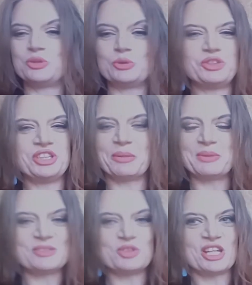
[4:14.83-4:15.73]
che
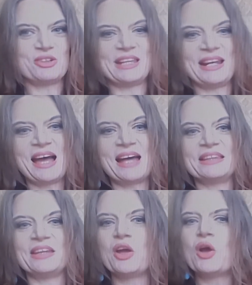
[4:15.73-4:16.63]
suscita questo genio
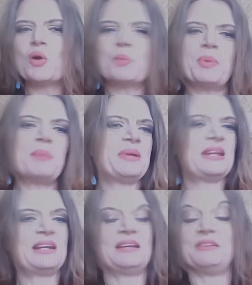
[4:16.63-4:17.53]
dell'arte, un po'
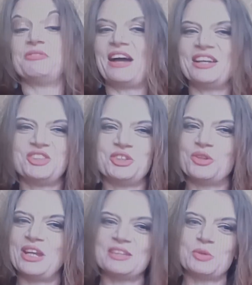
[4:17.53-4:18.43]
per il
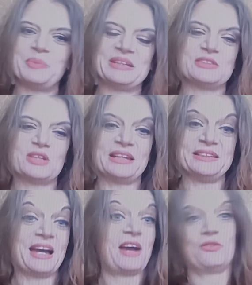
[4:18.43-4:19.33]
fascino della sua
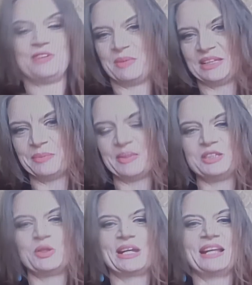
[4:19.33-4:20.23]
personalità, ovviamente
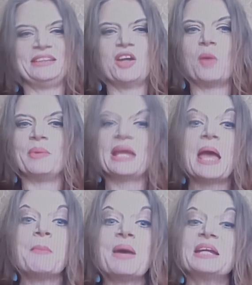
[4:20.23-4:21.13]
per le sue grandi
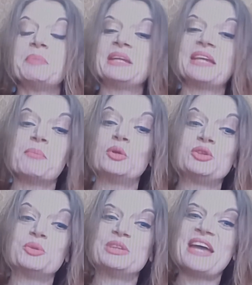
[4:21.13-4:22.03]
opere, ma anche perché è
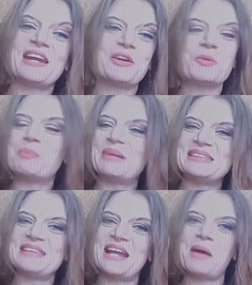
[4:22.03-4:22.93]
molto moderna, non
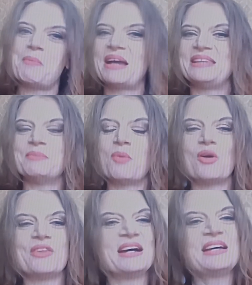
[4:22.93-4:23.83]
passerà mai di
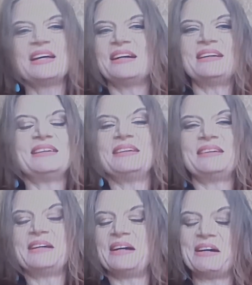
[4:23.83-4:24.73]
moda.
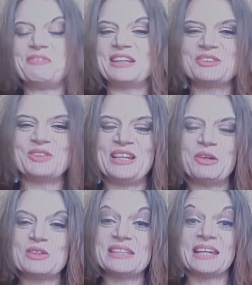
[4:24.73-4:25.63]
Ah, ha fatto
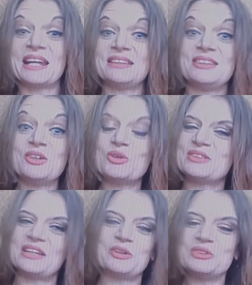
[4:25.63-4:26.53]
delle cose
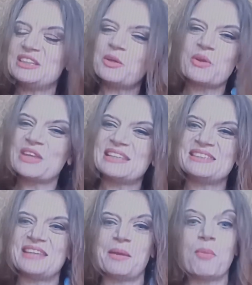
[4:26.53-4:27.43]
grandiose e continuano ad
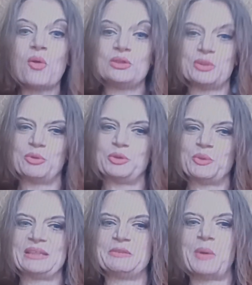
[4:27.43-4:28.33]
essere molto
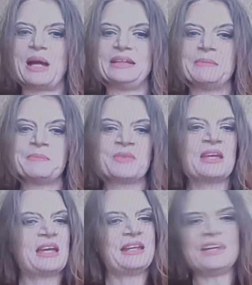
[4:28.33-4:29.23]
molto attuali.
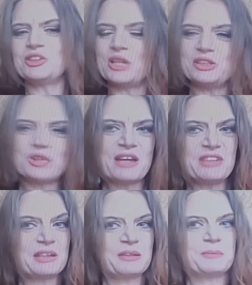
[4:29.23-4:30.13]
Ecco, il,
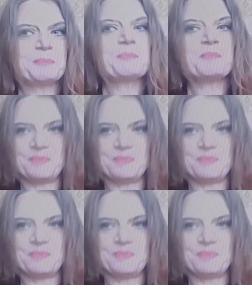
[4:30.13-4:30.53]
Giurato... ecco